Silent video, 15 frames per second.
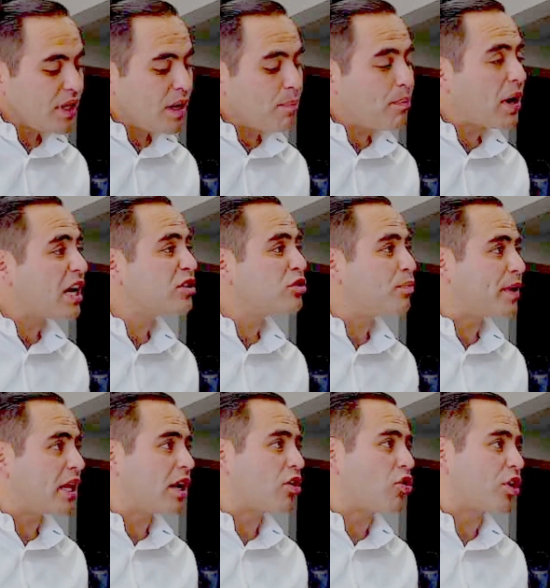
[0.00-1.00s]
pagan su
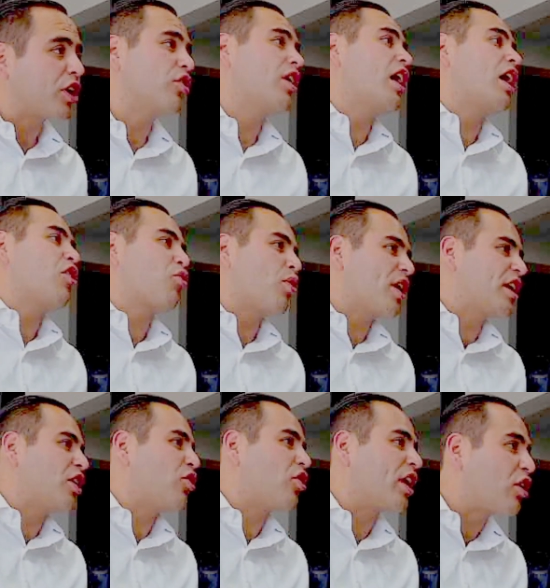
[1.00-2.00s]
predial en corrección, a lo cual
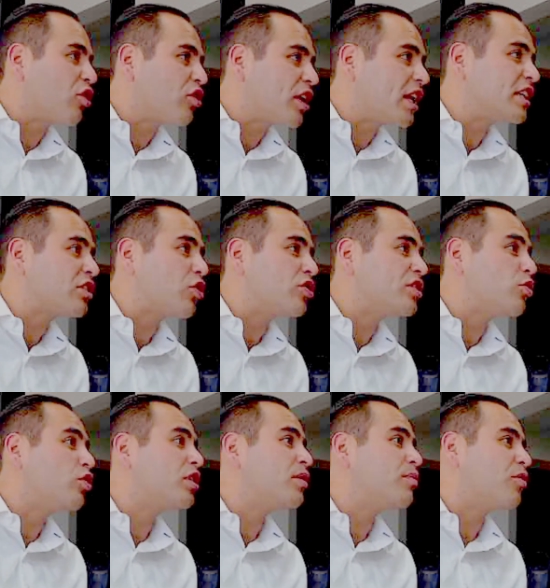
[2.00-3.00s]
quiero recordarles que hoy es el
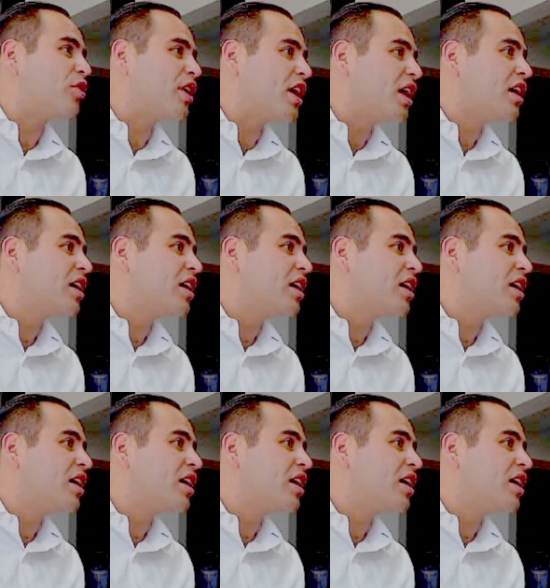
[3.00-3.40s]
último día.